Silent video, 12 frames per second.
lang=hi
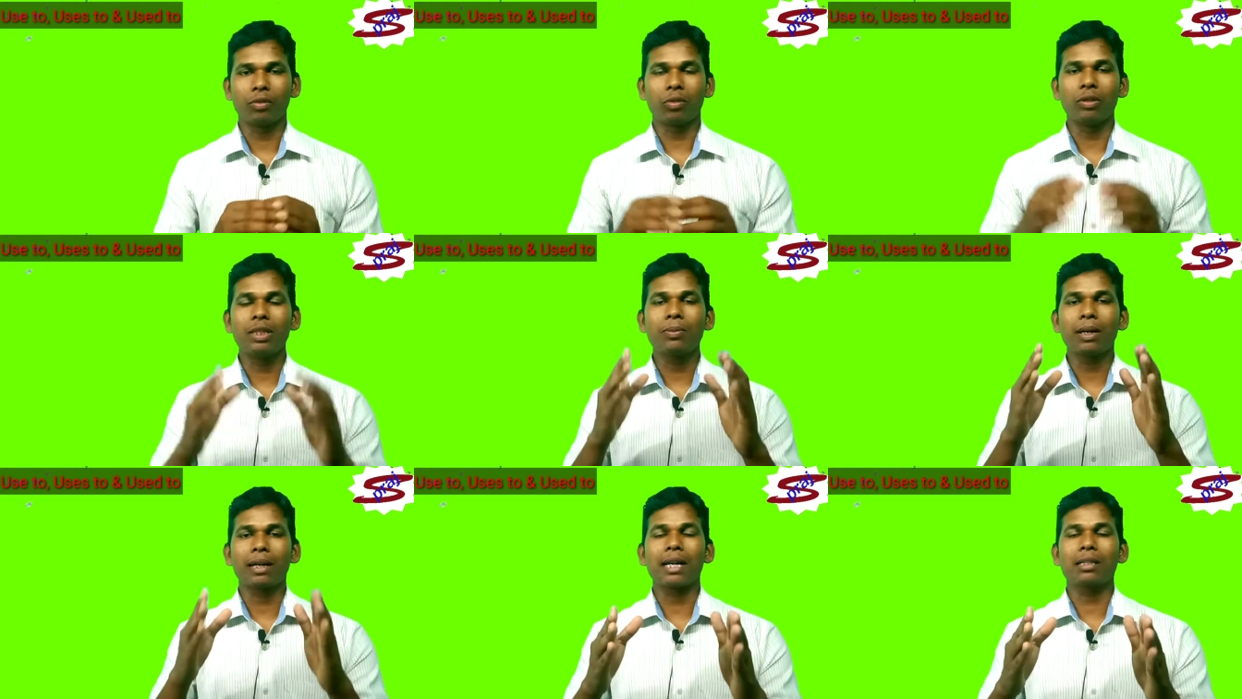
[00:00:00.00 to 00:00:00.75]
तो इस
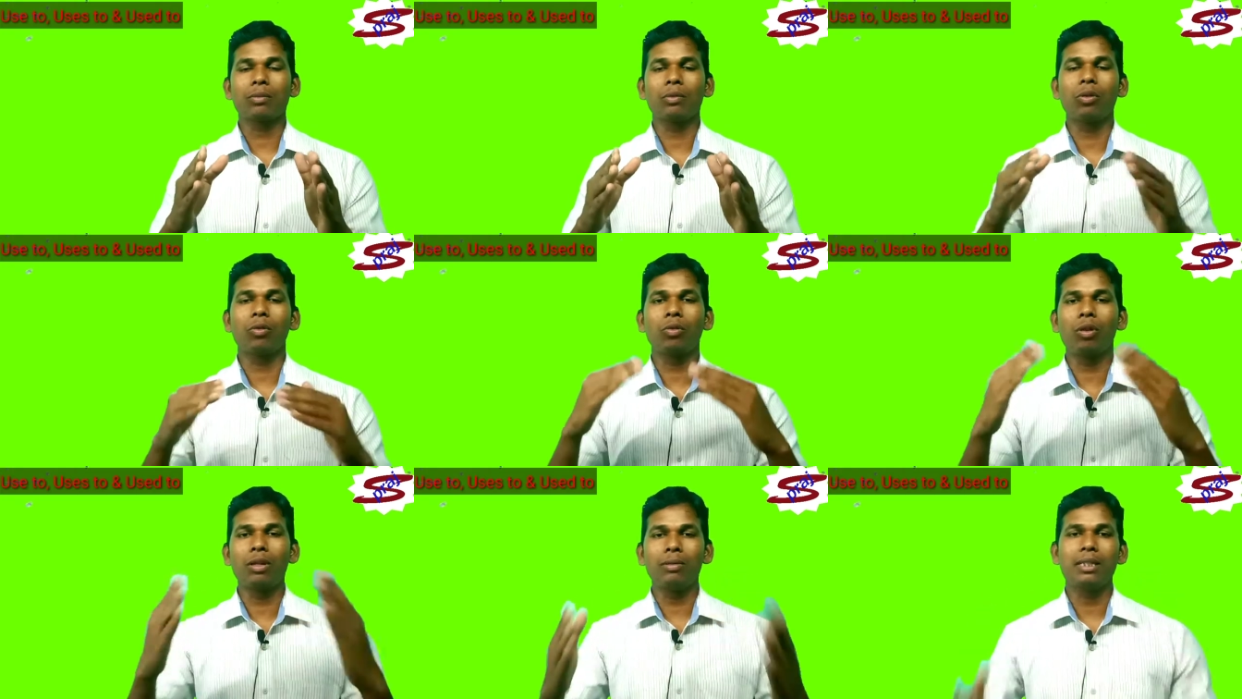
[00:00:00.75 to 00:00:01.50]
प्रकार से हम लोग
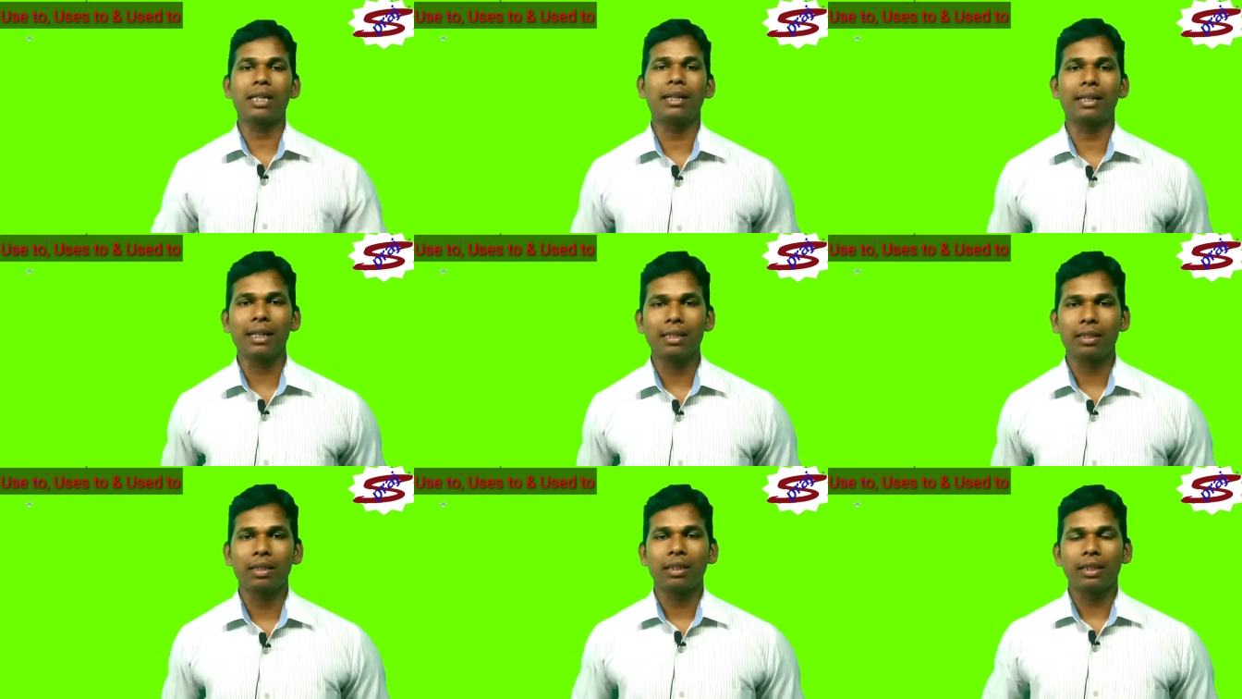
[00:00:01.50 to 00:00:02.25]
कोई भी
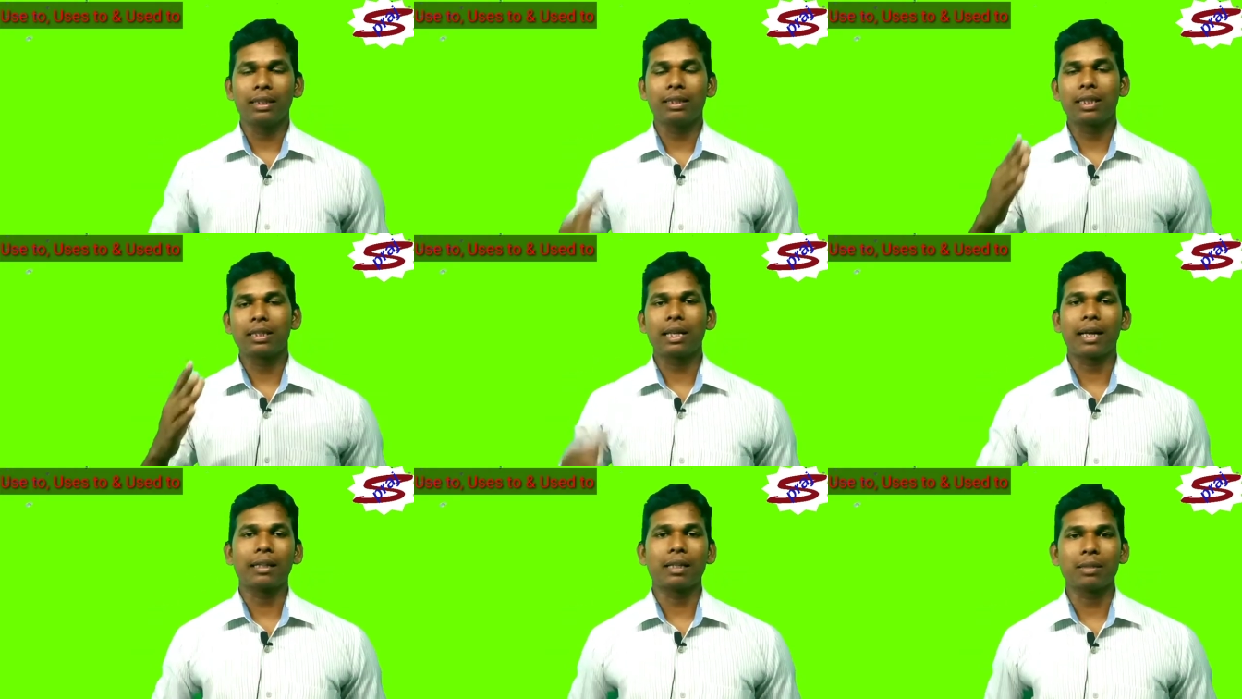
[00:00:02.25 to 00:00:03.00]
सेंटेंस इसके
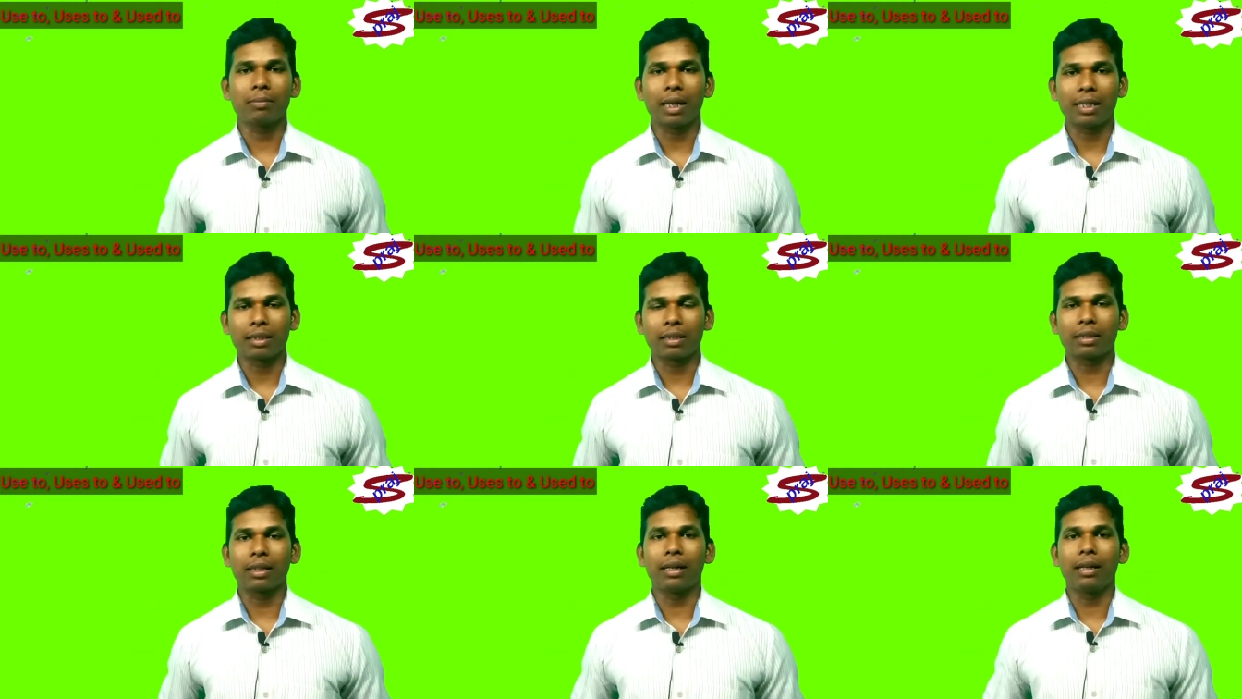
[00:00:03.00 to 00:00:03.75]
सहायता से बना
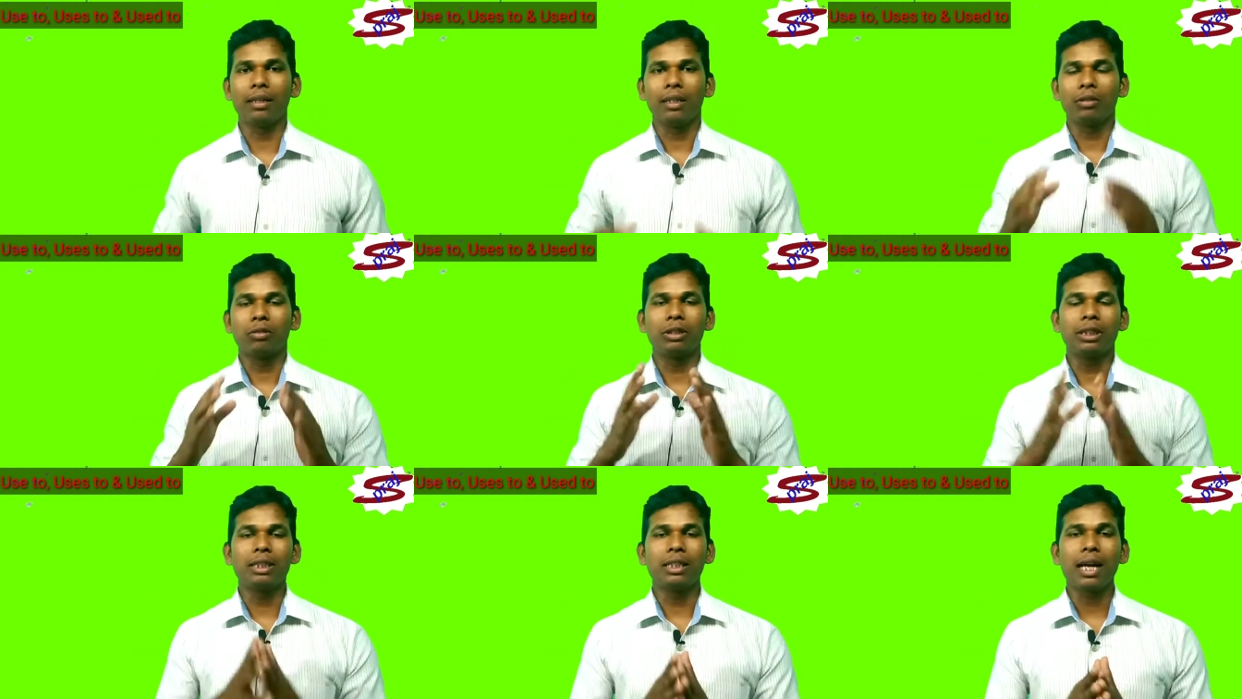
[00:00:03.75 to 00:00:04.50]
सकते हैं तो
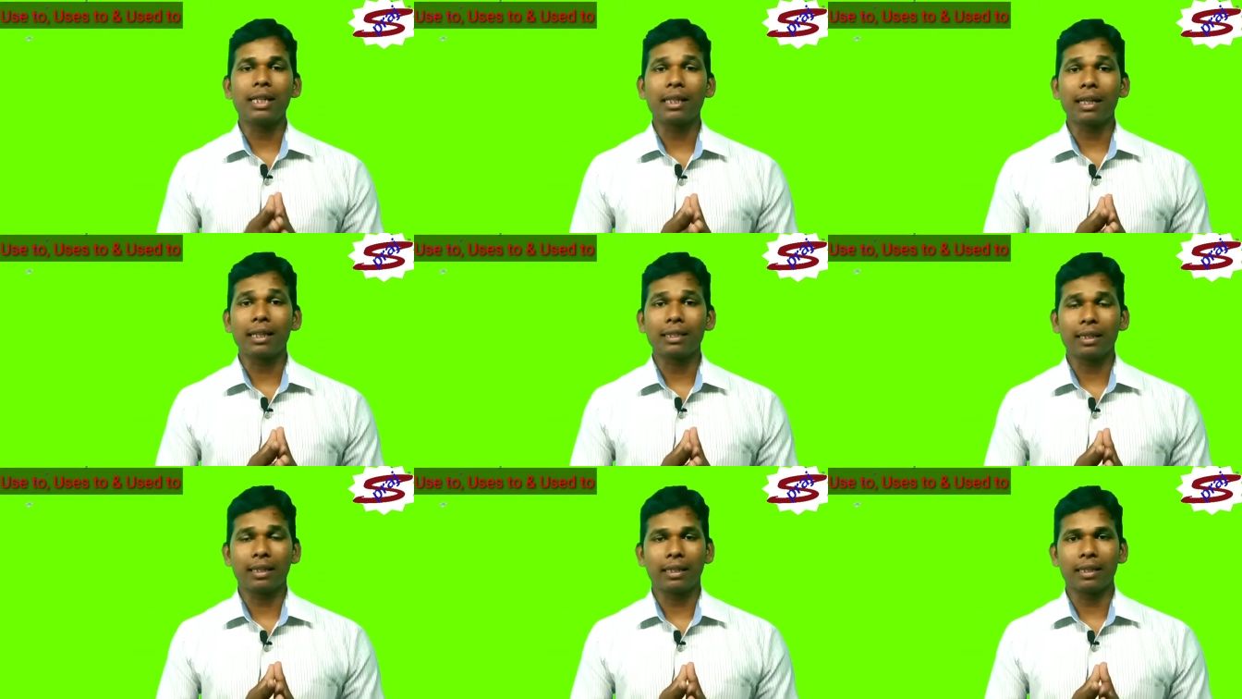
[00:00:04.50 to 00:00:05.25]
जितना ज़्यादा
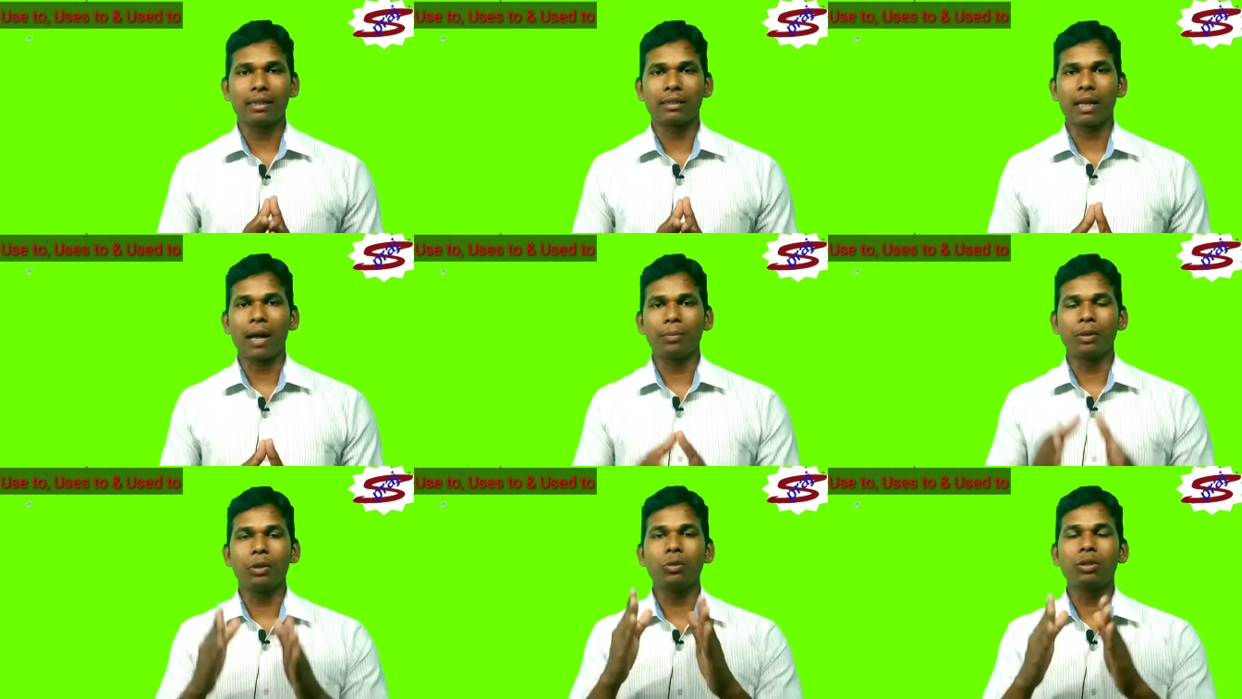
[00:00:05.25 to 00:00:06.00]
सेंटेंस आप
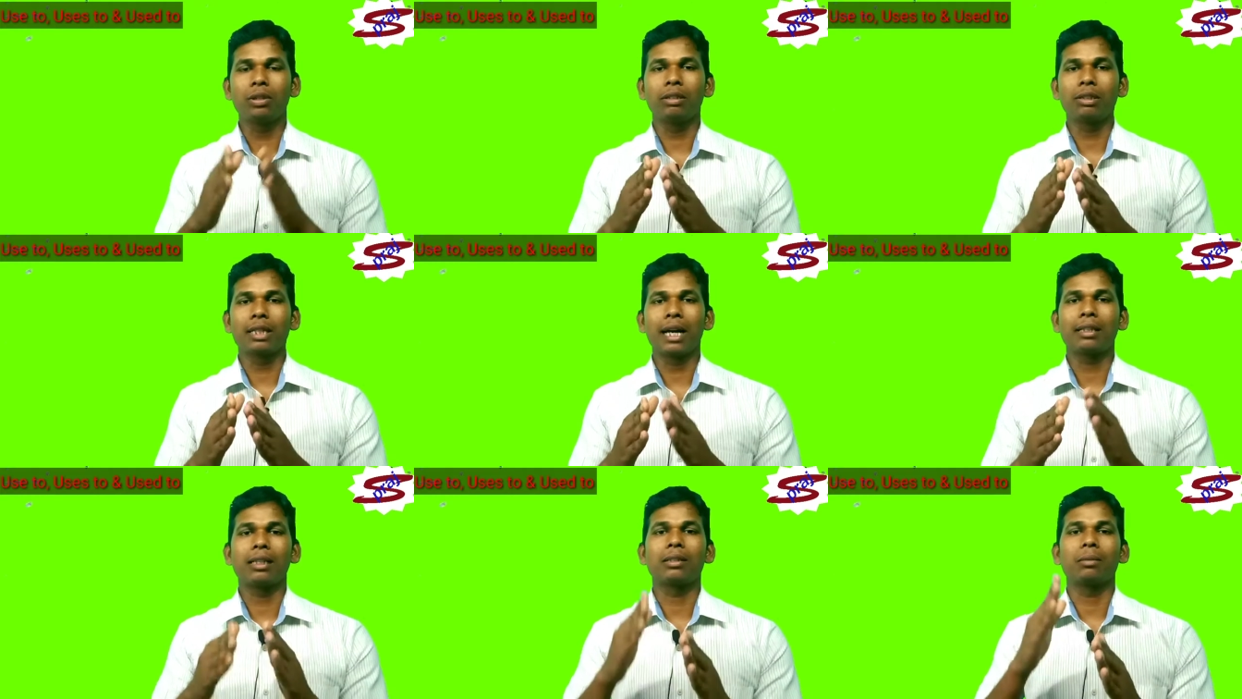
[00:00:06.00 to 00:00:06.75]
यूज टू की
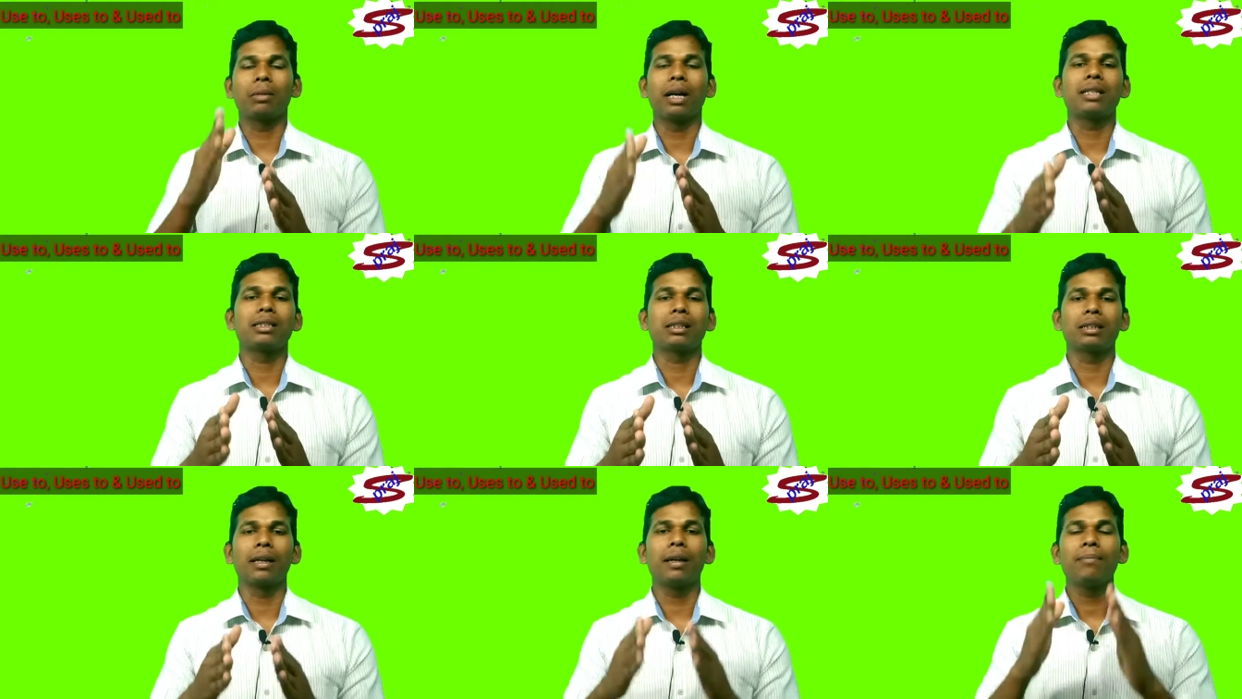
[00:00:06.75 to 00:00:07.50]
सहायता से बना
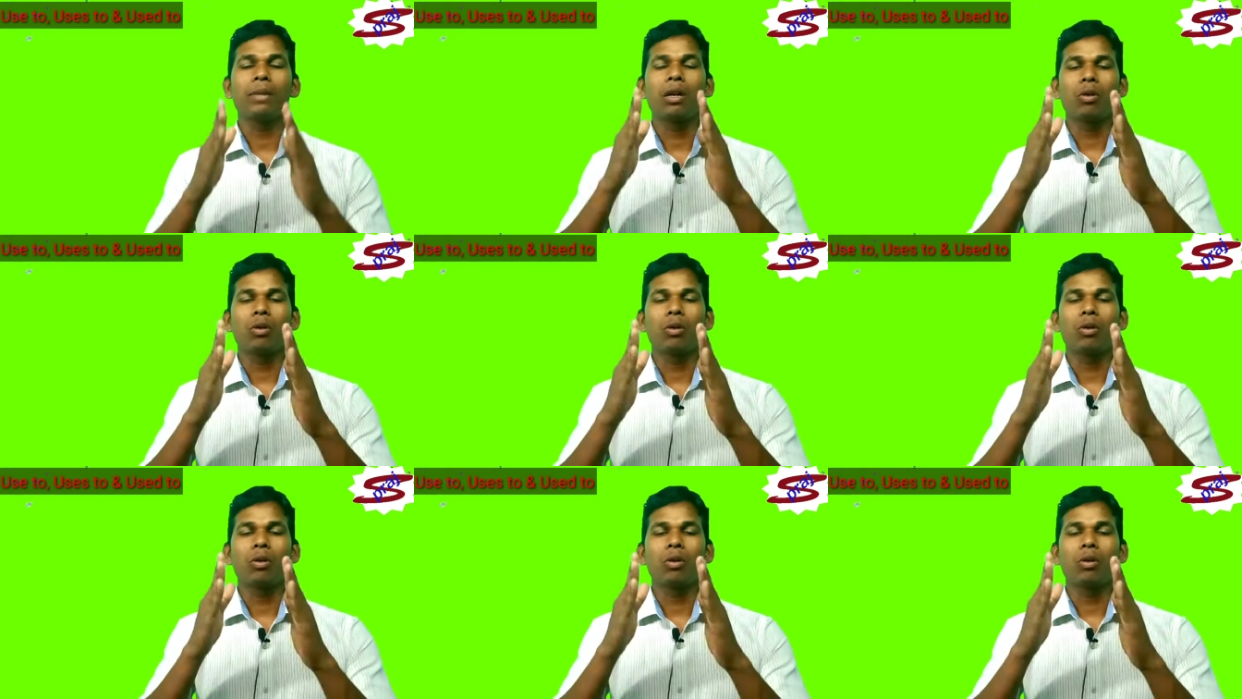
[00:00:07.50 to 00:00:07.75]
सकते हैं